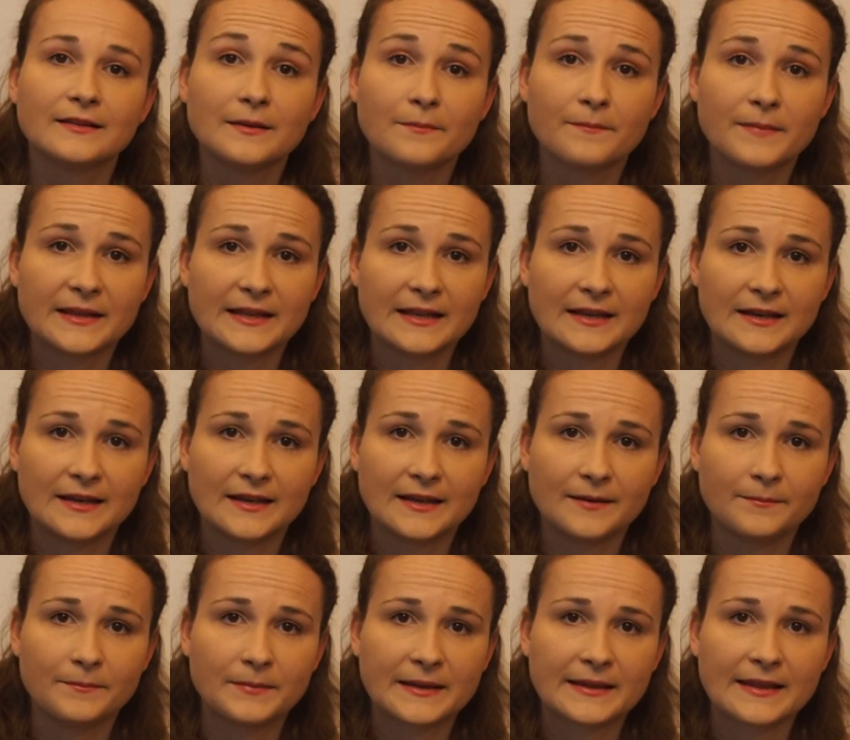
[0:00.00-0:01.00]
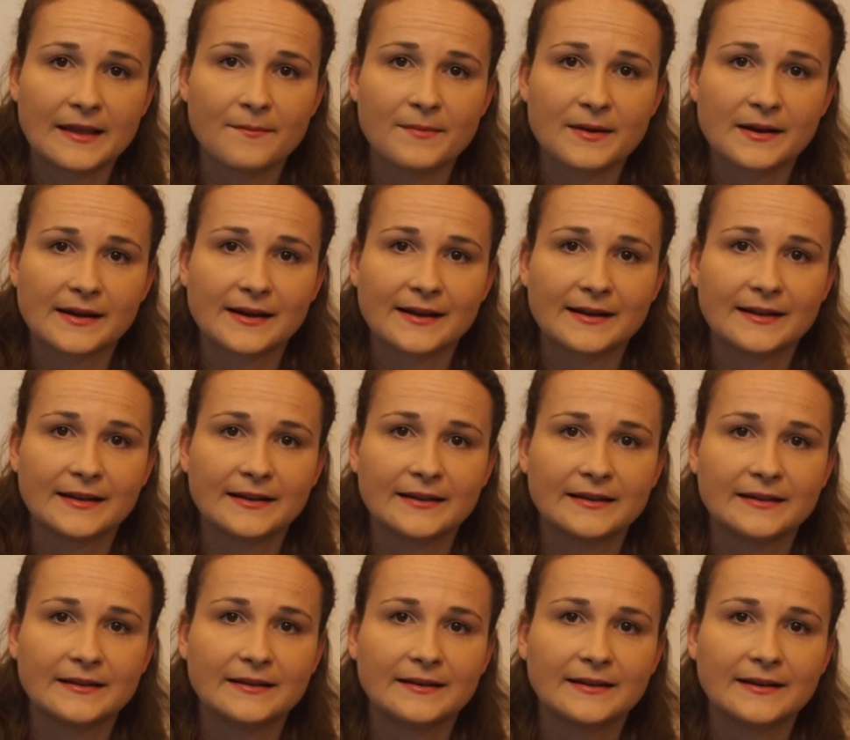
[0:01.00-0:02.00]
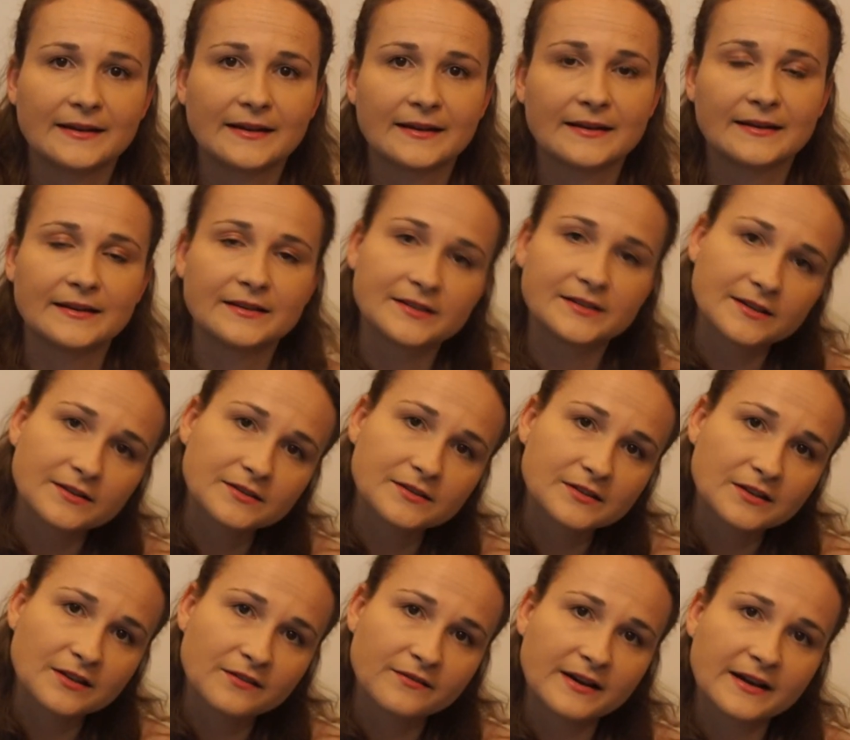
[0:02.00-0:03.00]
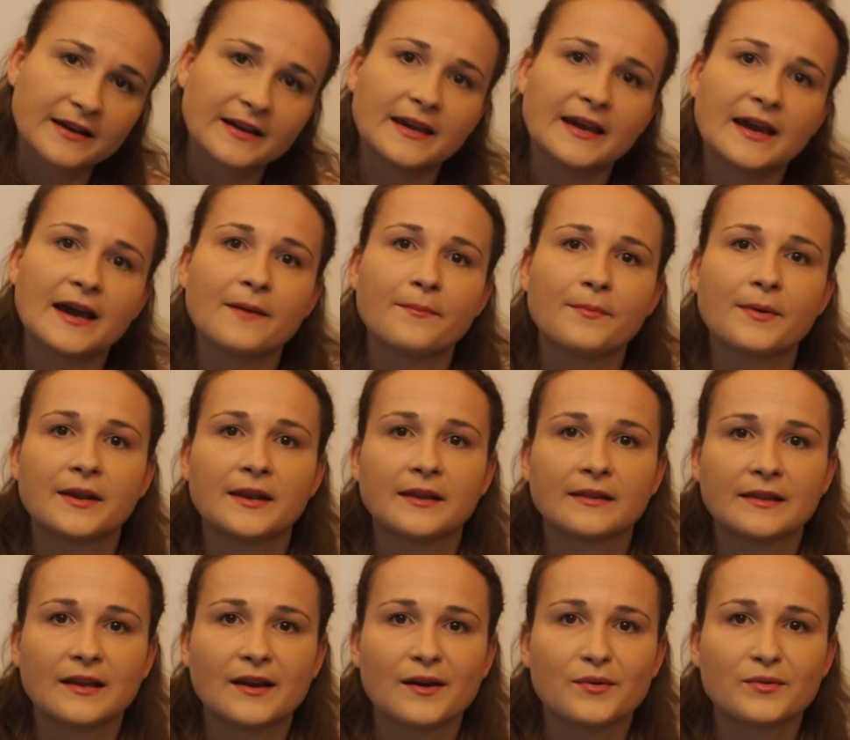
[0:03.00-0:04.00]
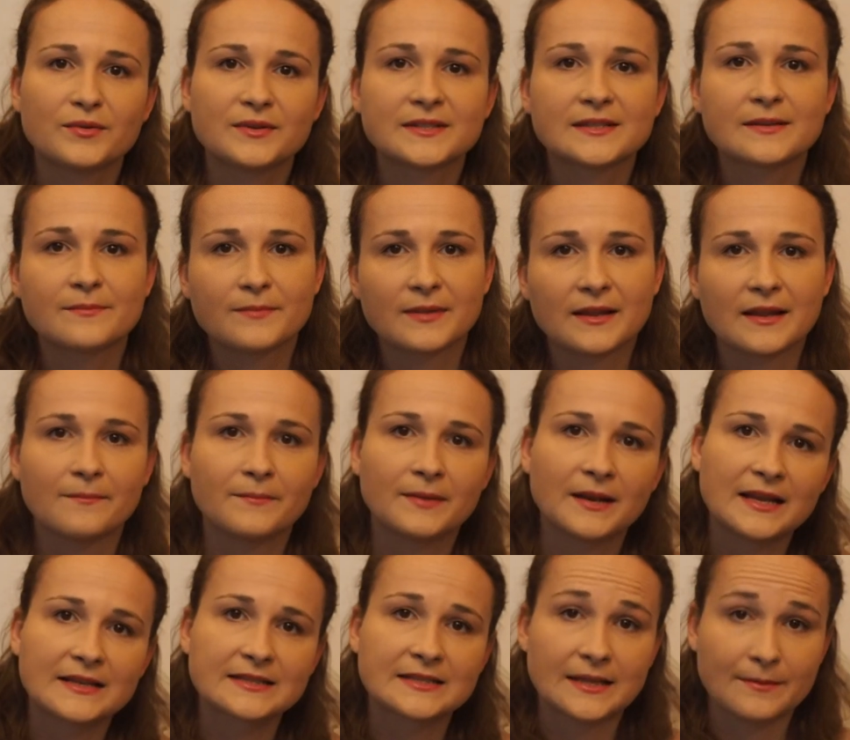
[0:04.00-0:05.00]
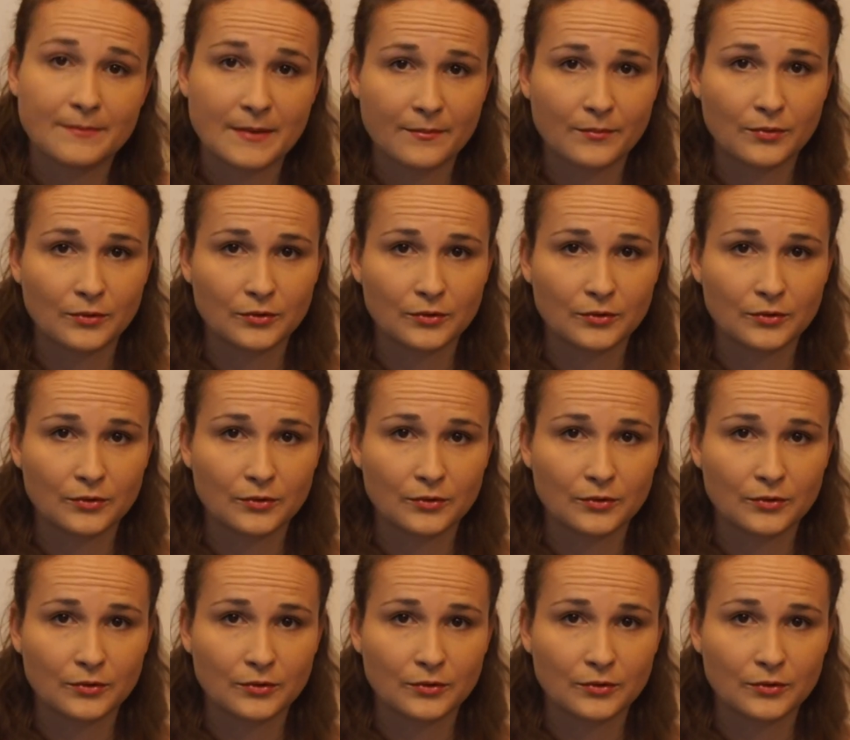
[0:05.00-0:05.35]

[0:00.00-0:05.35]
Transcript: Tempat ini pertama kali didirikan di Cekoslowakia pada tahun 1951.